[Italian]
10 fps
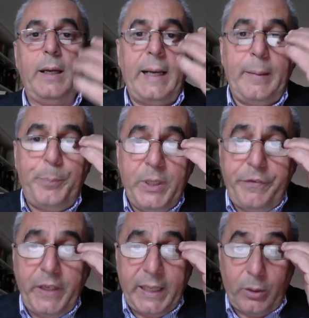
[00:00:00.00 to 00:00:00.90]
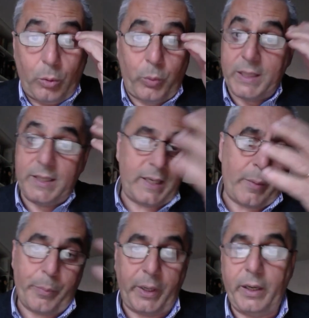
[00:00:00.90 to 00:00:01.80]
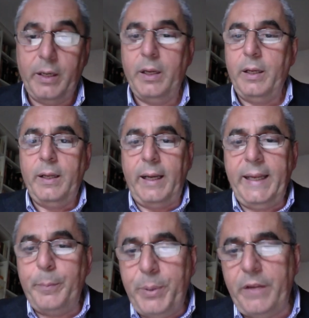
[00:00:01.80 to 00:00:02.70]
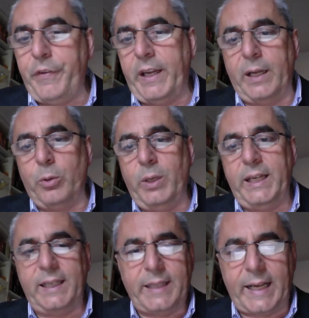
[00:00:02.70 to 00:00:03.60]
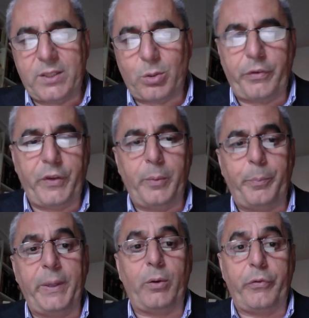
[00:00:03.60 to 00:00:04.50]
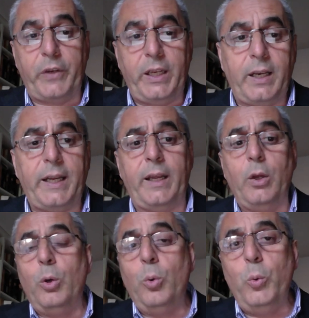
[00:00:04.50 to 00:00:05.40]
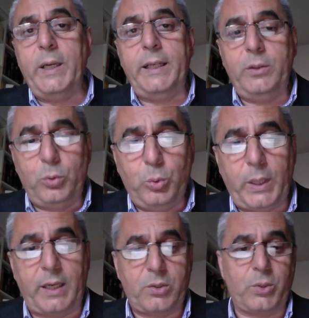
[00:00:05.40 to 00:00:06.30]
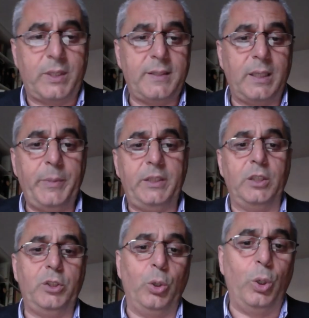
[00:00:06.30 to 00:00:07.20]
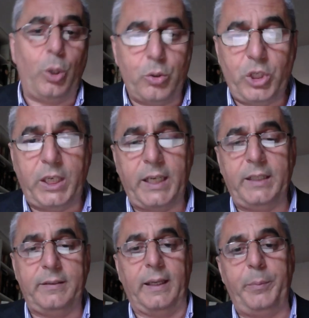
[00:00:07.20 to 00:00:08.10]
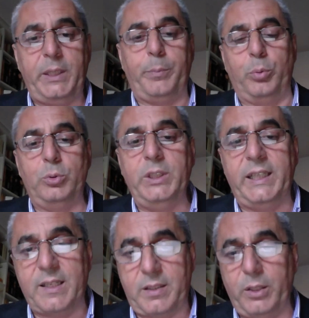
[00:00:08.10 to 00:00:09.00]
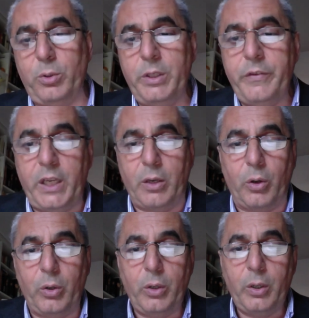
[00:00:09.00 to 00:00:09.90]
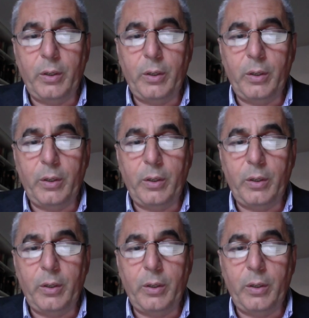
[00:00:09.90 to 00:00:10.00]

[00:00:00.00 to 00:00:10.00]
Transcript: amplificano quasi sempre e amplificano le catastrofi per offrirne una lettura sostanzialmente teologica in termini appunto di castigo divino.